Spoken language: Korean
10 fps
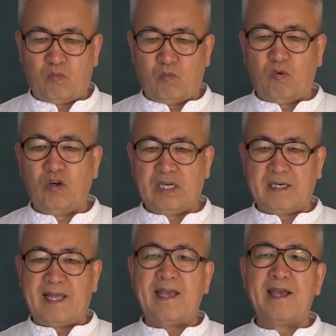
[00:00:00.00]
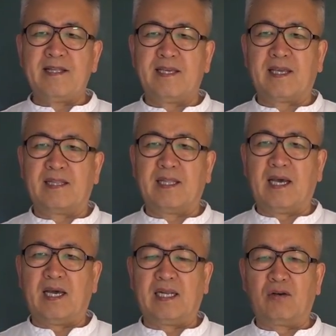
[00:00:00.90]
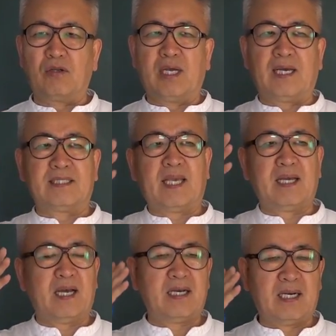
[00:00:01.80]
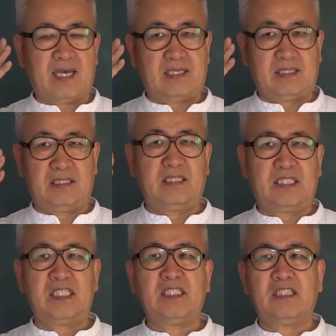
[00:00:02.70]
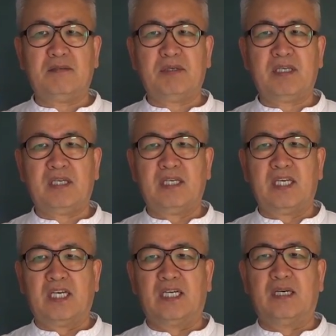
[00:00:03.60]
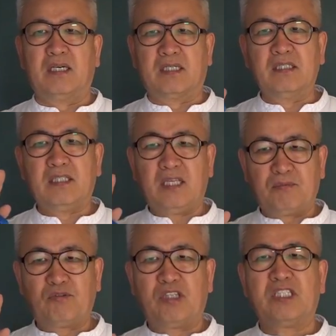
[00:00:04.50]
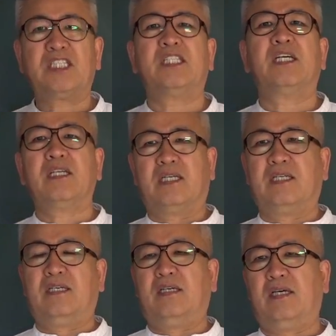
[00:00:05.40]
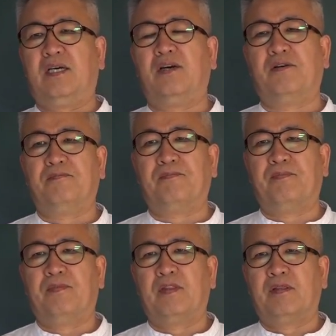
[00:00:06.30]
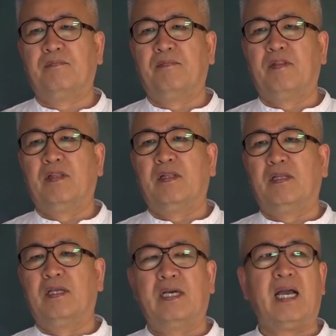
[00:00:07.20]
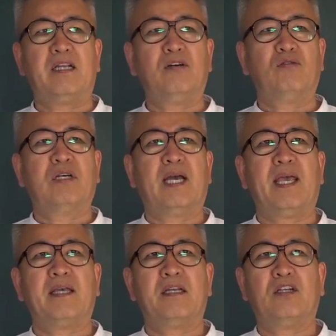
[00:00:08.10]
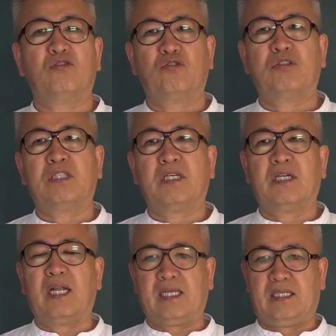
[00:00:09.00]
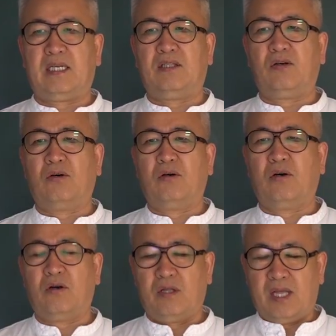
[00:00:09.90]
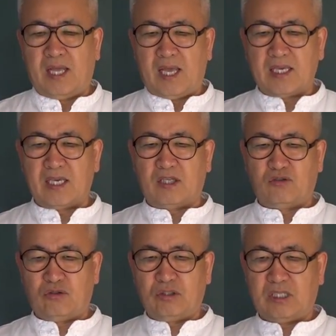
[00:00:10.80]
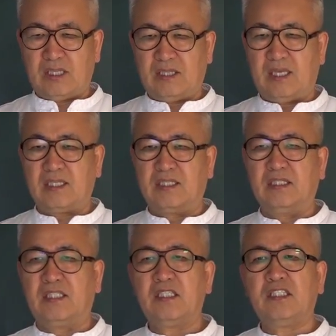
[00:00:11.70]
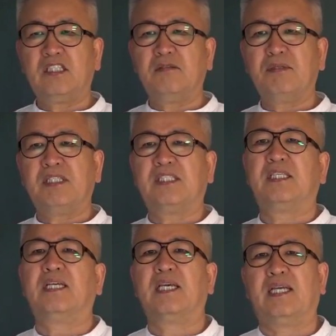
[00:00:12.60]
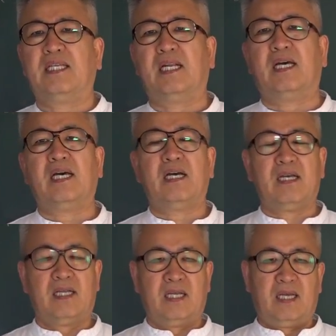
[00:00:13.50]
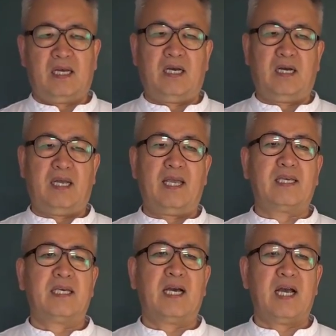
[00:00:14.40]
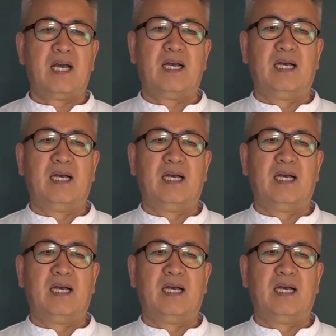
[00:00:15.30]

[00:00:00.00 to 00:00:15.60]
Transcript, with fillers: 뭔가를 해야 되겠다라고 내가 생각을 하는 그 시점이 그때부터 시작이라는 거예요. 가령 우리가 아기를 출산을 하더라도, 아기가 출산된 그 시점이 시작이 아니라, 아기가